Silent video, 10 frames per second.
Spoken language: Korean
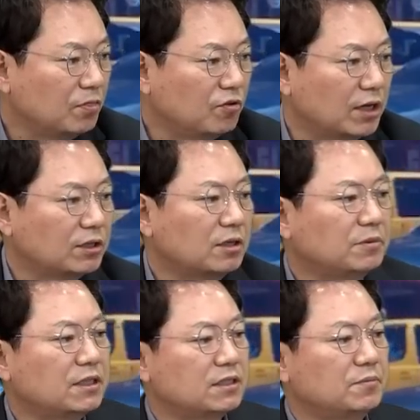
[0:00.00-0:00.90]
누가 더
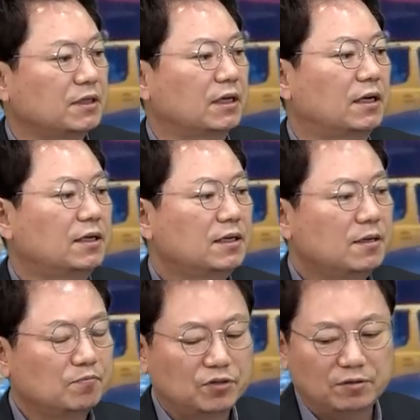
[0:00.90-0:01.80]
잘못했습니까?
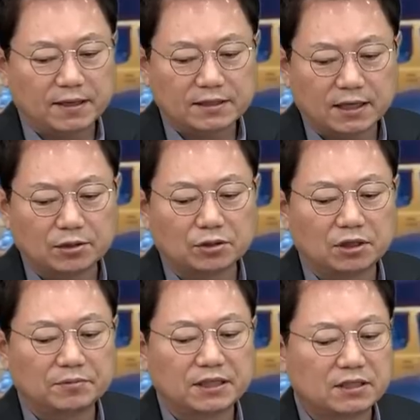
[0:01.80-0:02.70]
불박차가 더
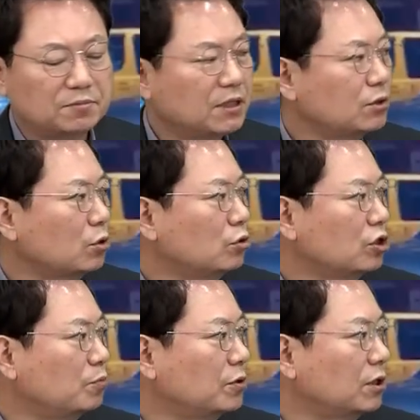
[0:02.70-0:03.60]
잘못했습니까? 전동
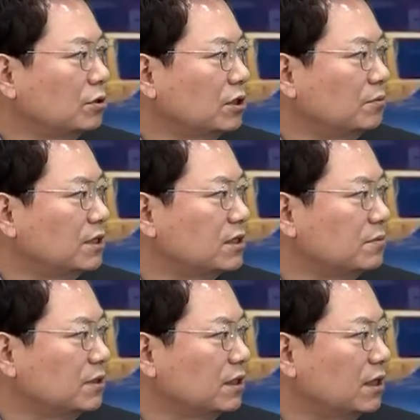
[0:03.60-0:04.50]
킥보드가 더
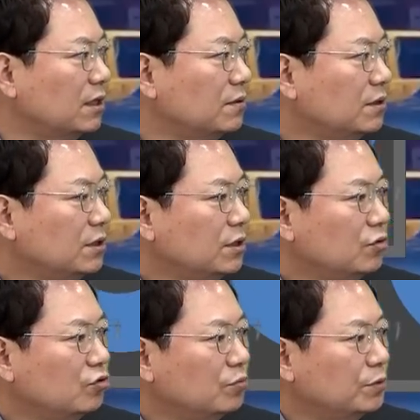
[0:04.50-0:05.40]
잘못했습니까?
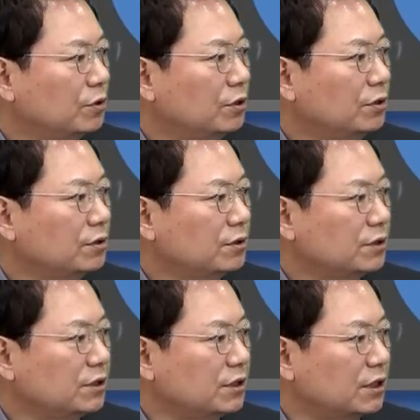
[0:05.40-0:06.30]
투표
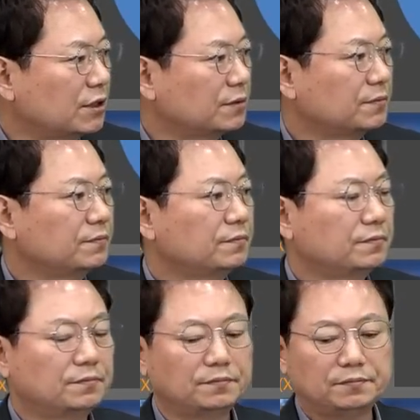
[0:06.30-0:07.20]
시작.
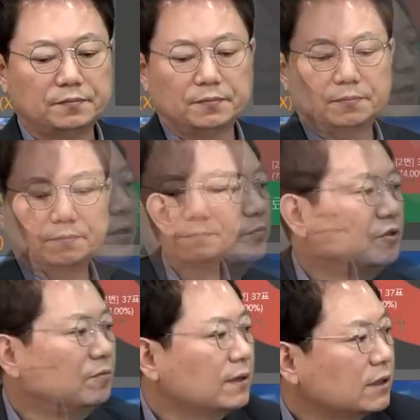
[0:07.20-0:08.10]

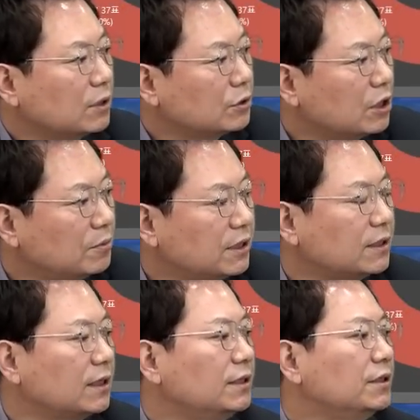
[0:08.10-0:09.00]
불박차가 더
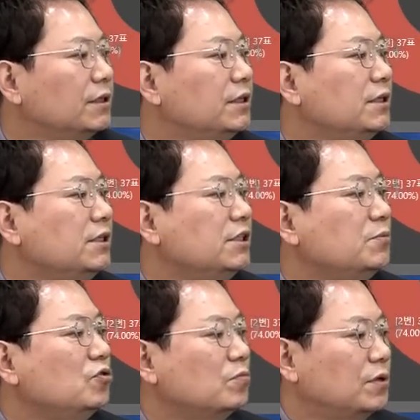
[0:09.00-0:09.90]
잘못했다는 의견이
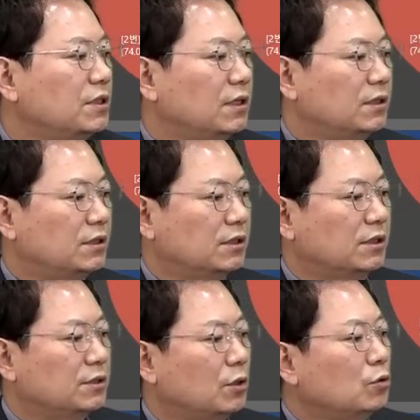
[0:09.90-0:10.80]

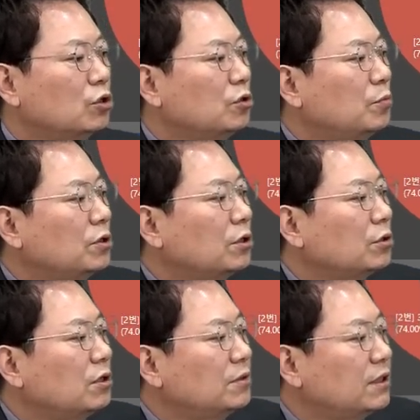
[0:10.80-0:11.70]
26%, 전동 킥보드가
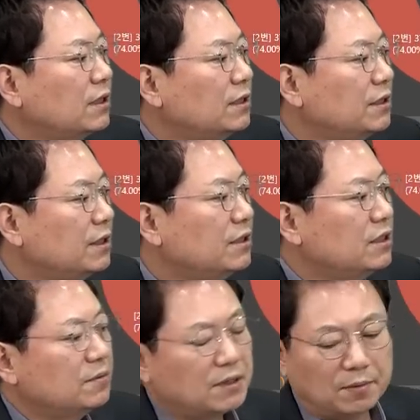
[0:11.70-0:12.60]
더 잘못했다는 의견이
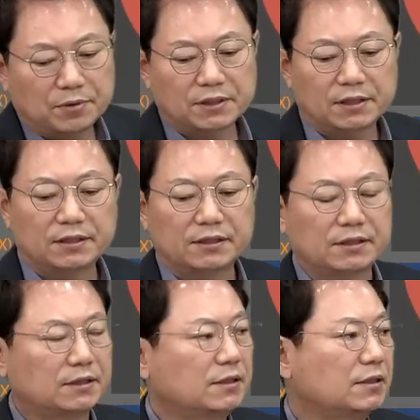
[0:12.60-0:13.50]

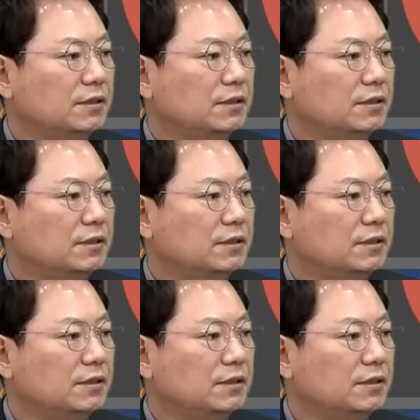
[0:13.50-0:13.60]
74%.